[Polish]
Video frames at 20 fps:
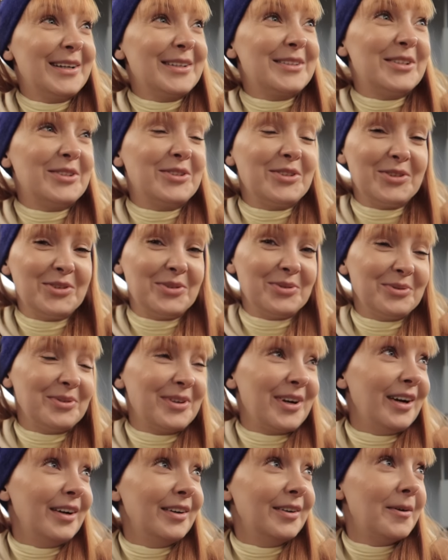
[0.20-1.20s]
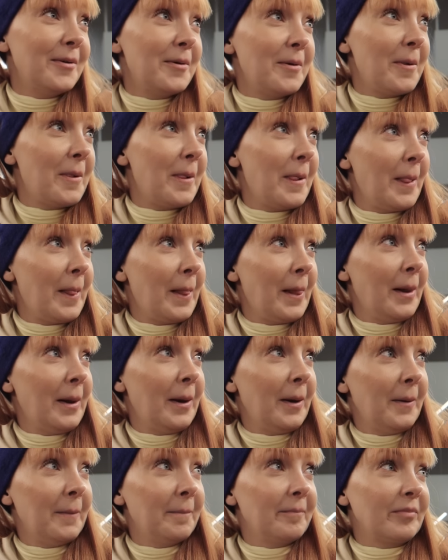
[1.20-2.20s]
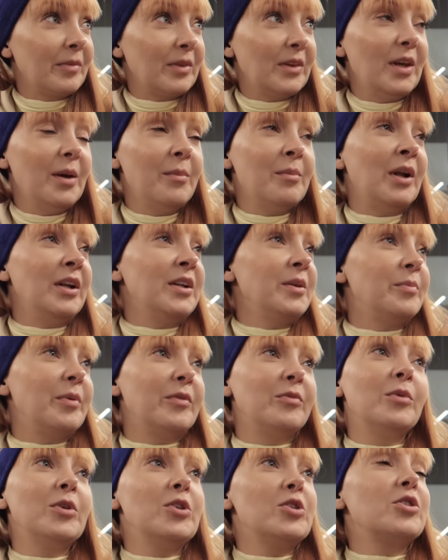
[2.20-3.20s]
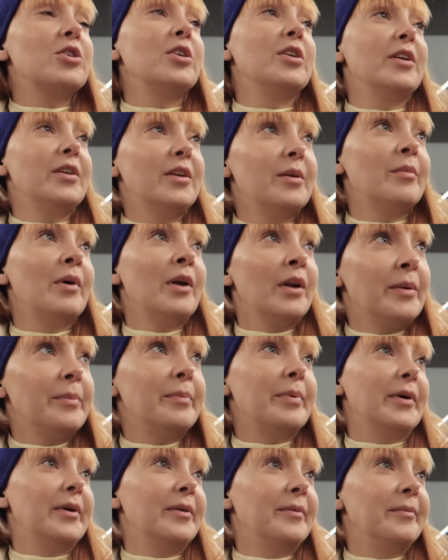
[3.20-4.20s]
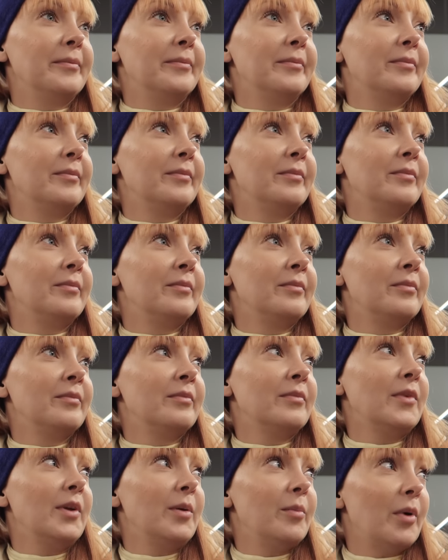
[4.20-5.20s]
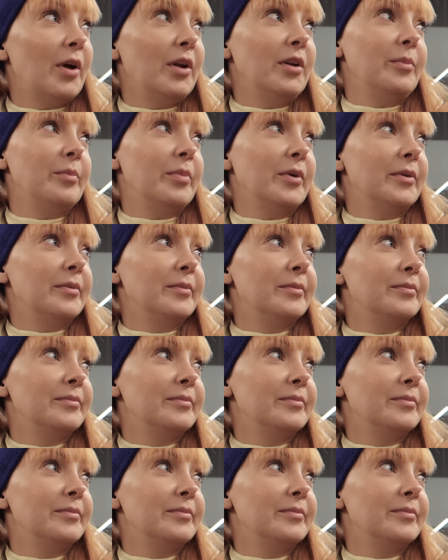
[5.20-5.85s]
Chcecie ziółka? Ale lipy z malinami? Nie. nie ma lipy. W mojej szkole nie ma lipy. Nie ma lipy.